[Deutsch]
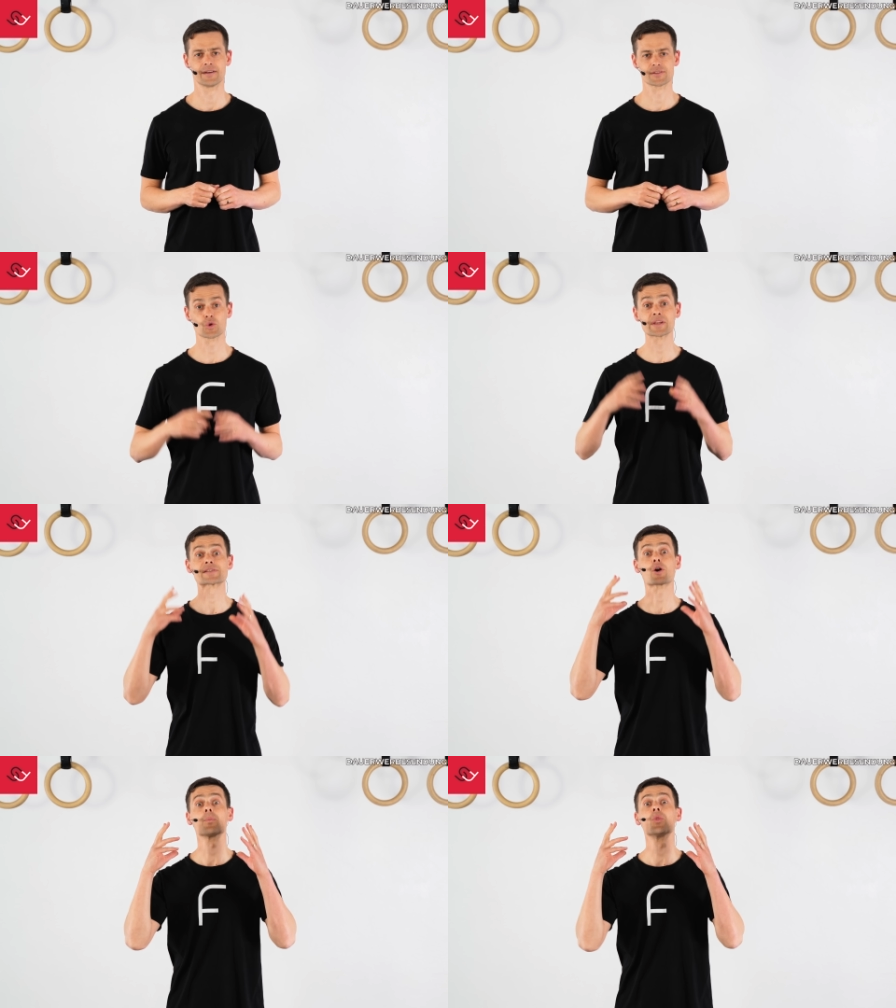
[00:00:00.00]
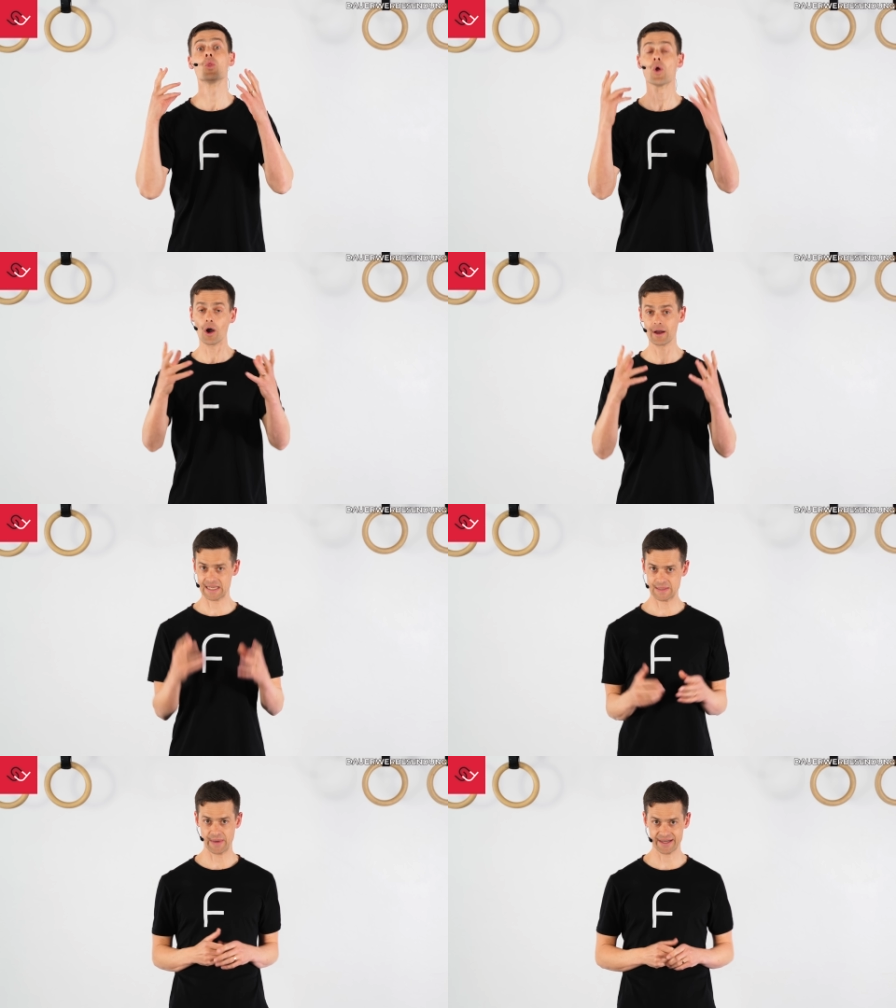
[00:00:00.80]
So, und jetzt kommt noch ein
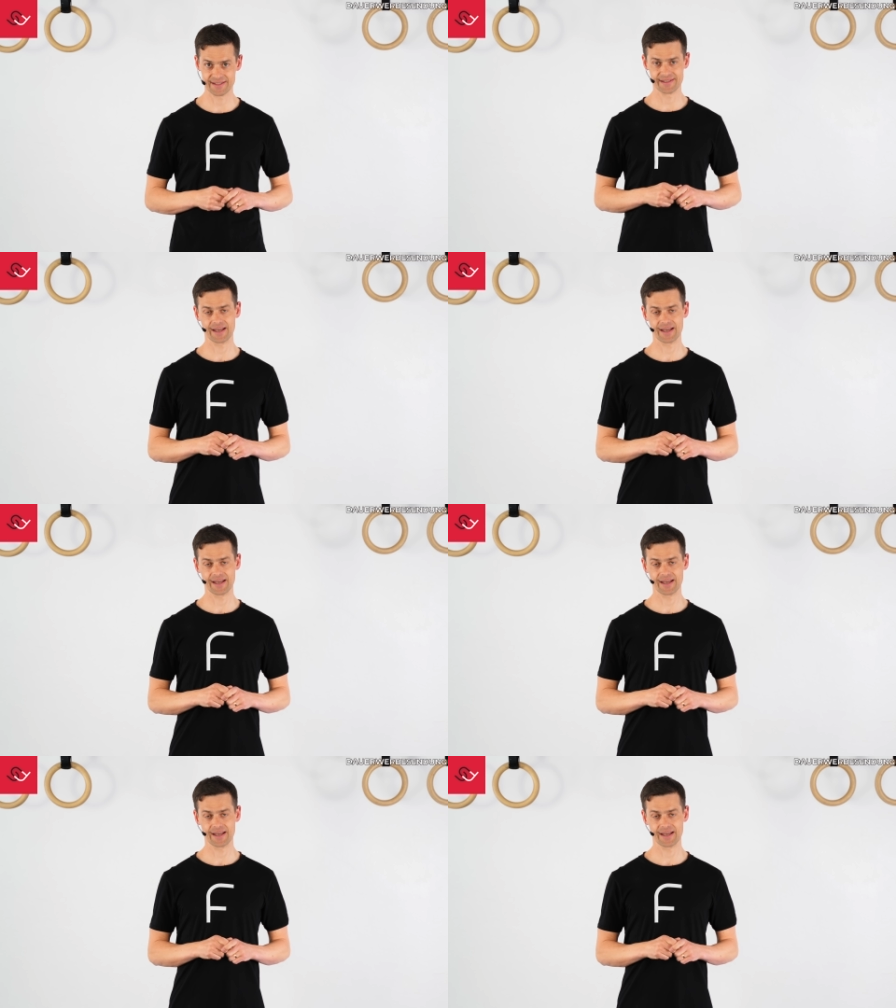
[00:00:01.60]
Aspekt,